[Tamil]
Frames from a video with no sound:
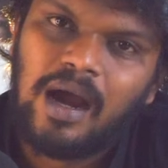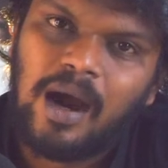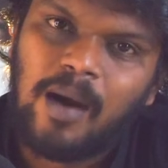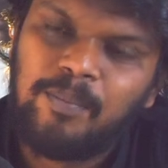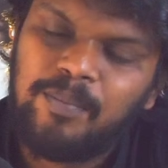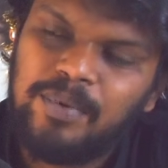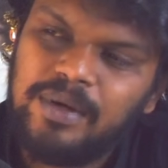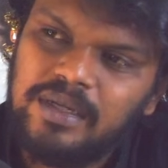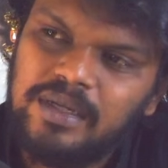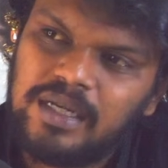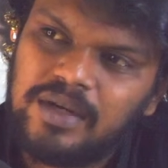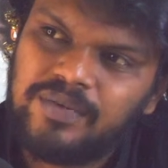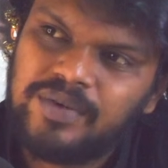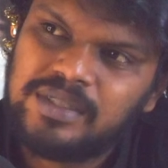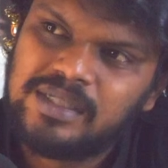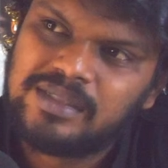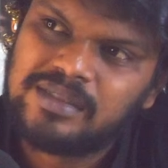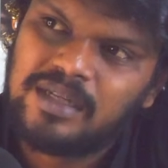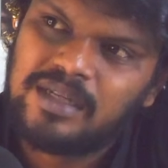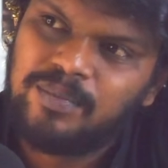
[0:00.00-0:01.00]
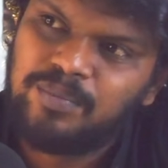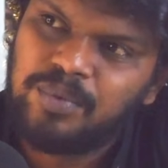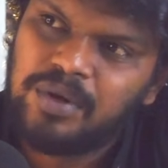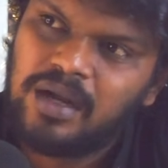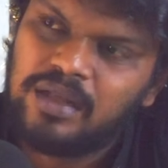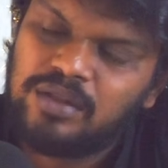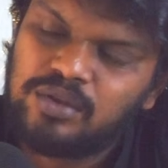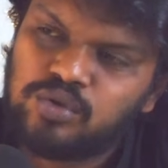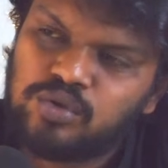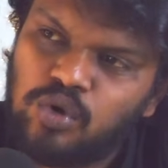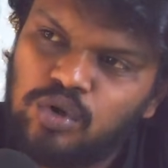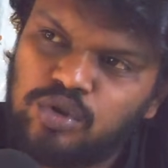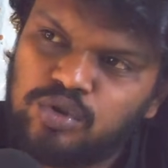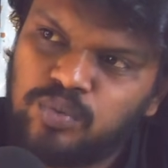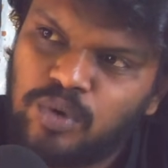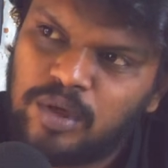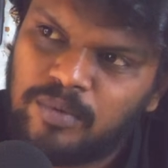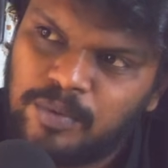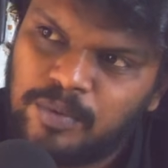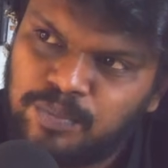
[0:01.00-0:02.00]
அப்படிங்கிற விஷயத்தை எப்படியாவது
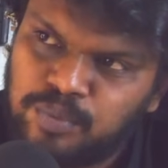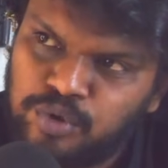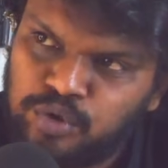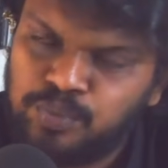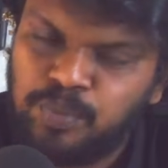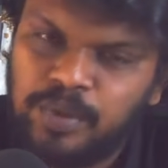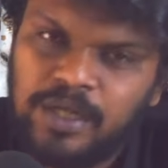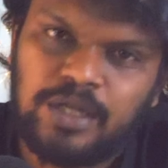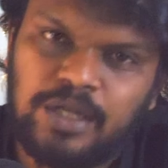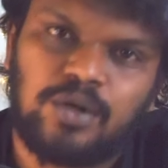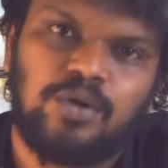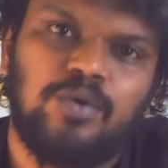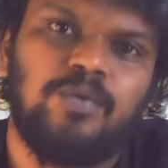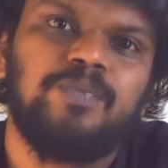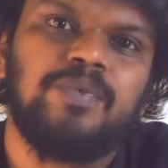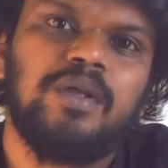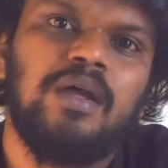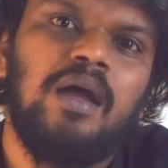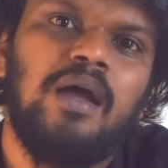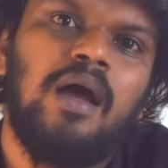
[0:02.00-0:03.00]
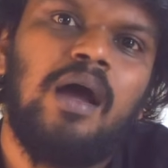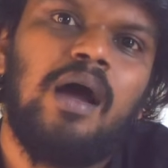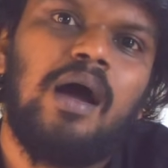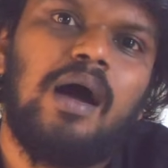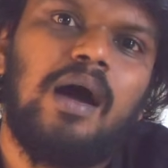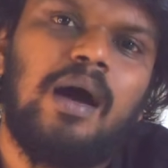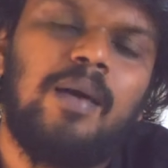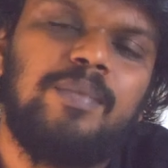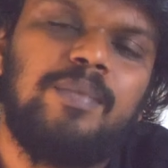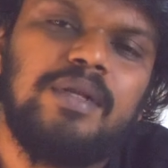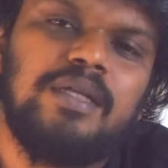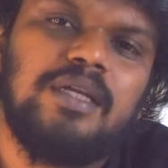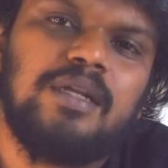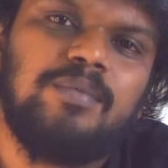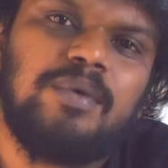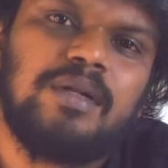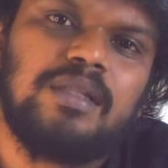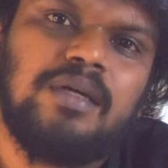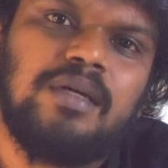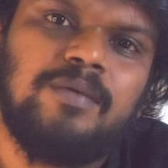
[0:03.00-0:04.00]
ட்ரோல்ஸ் மூலமாக புஷ் பண்ணிடணும் அப்படிங்கிற
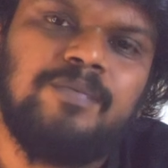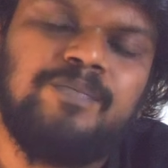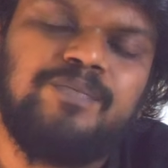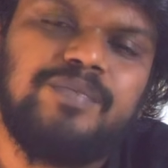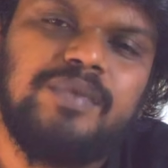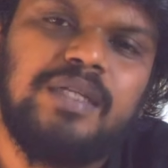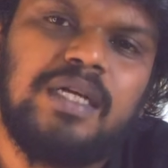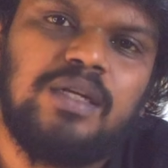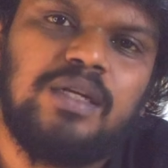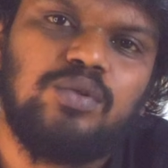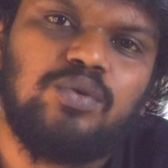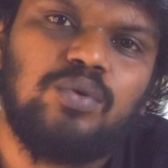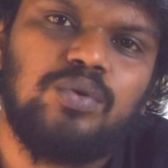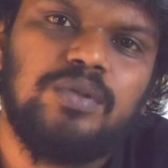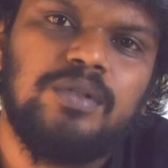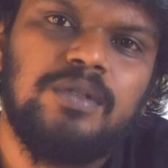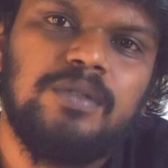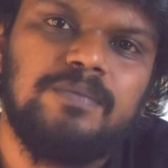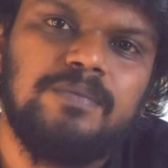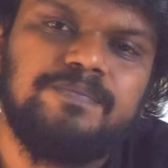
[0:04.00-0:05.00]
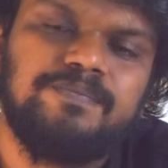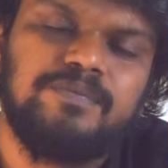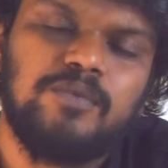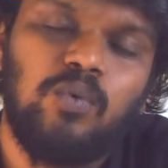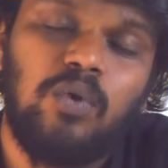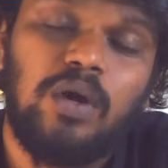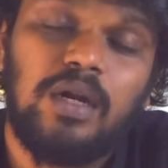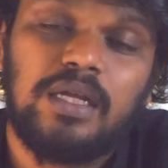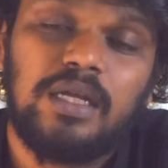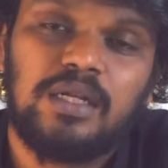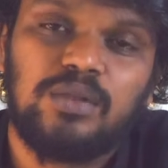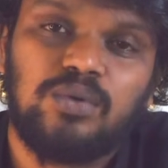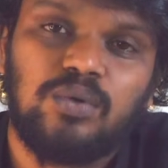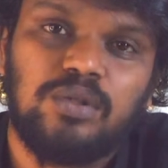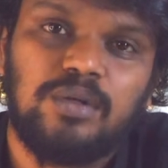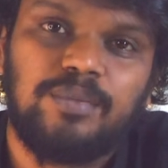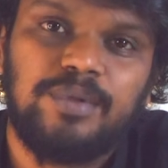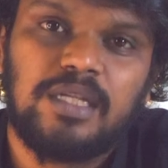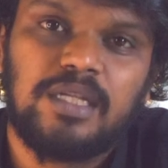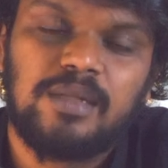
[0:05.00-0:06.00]
மாதிரி தான் எனக்கு தோணுது உங்களுக்கு என்ன
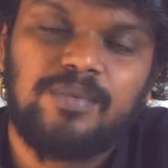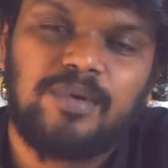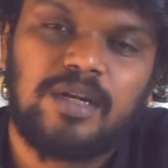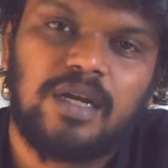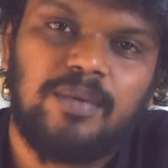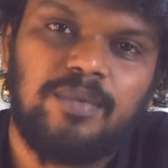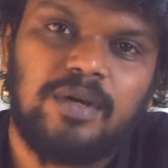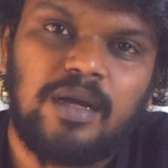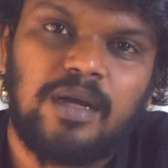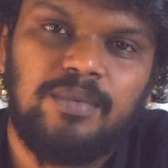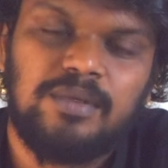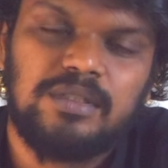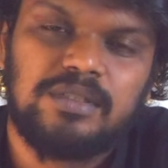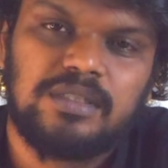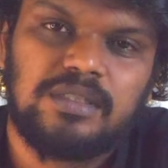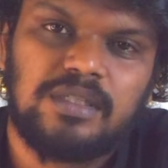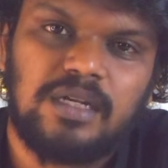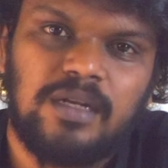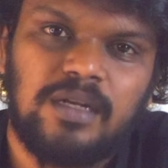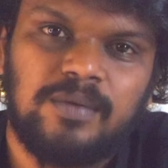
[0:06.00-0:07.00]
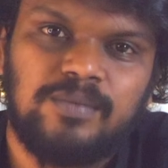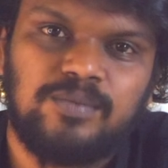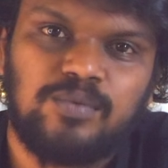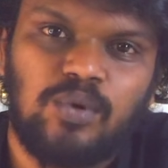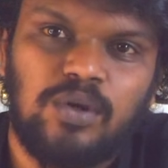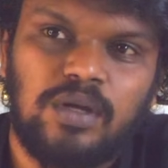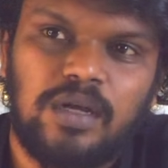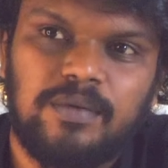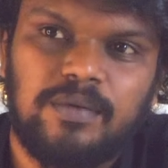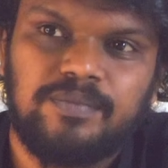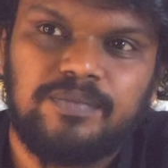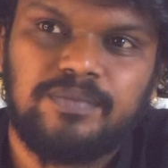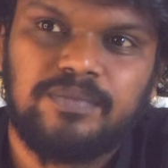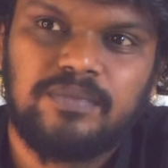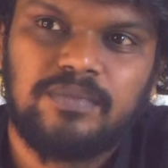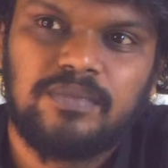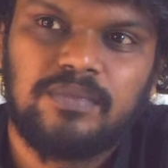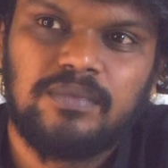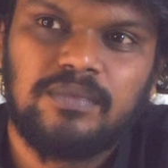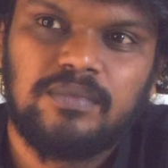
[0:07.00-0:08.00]
தோணுது அப்படிங்கிறத மறக்காம கமெண்ட் செக்ஷன்ல சொல்லுங்கள்
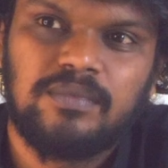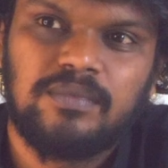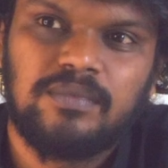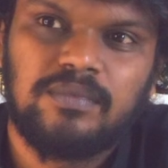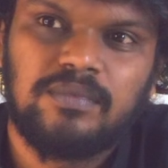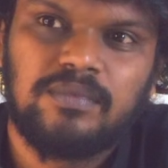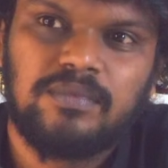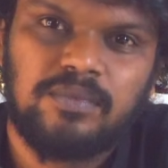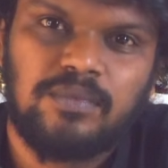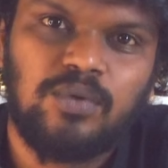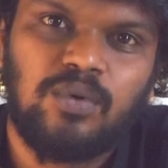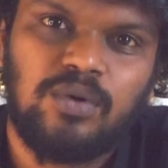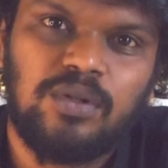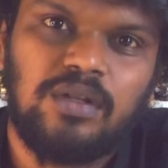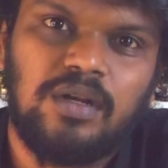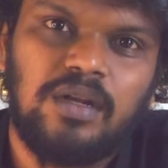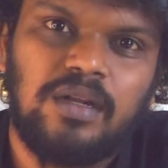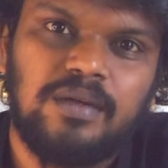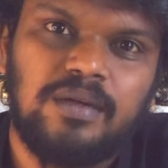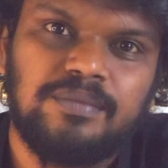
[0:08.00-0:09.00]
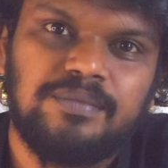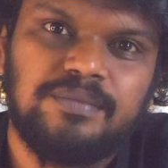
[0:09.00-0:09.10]
தோணுது இல்லை